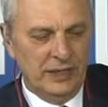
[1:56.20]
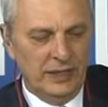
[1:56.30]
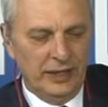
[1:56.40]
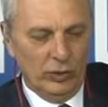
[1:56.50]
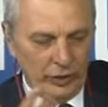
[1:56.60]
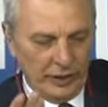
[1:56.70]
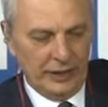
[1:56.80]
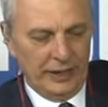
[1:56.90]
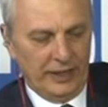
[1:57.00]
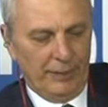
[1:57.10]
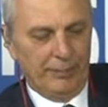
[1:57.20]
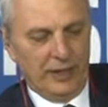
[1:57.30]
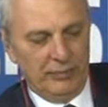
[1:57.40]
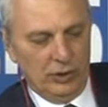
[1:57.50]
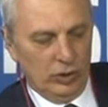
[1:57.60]
E, onları da
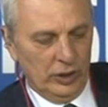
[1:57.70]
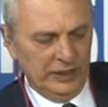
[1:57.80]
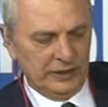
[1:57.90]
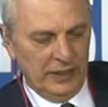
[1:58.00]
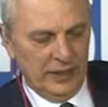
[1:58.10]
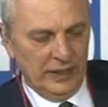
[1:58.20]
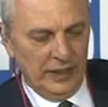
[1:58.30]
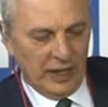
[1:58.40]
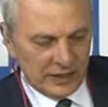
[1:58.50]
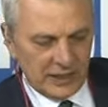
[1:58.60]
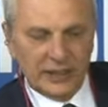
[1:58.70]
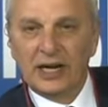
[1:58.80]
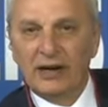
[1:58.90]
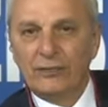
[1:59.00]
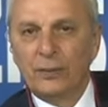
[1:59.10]
yapmayı biliyorlar. E, ağızları
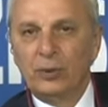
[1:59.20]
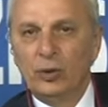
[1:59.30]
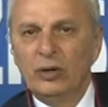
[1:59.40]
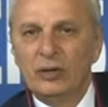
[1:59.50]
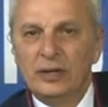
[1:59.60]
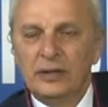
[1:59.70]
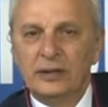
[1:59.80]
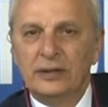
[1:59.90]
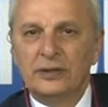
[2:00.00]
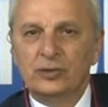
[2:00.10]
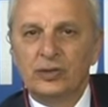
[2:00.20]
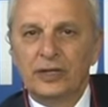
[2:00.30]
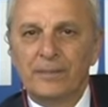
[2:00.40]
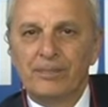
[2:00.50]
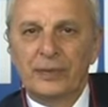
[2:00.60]
da laf yapıyor. E,
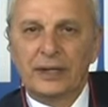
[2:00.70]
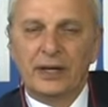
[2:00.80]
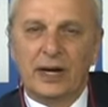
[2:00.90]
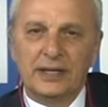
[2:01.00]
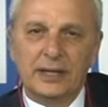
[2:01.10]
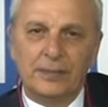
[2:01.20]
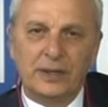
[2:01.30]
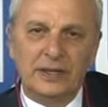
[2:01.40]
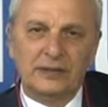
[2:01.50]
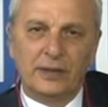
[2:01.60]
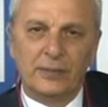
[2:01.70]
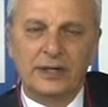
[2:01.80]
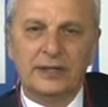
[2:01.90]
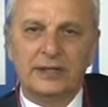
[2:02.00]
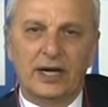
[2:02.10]
çünkü e, AKP'nin
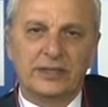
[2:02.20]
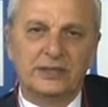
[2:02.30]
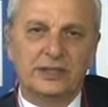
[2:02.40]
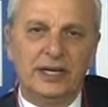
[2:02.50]
tabanının aksine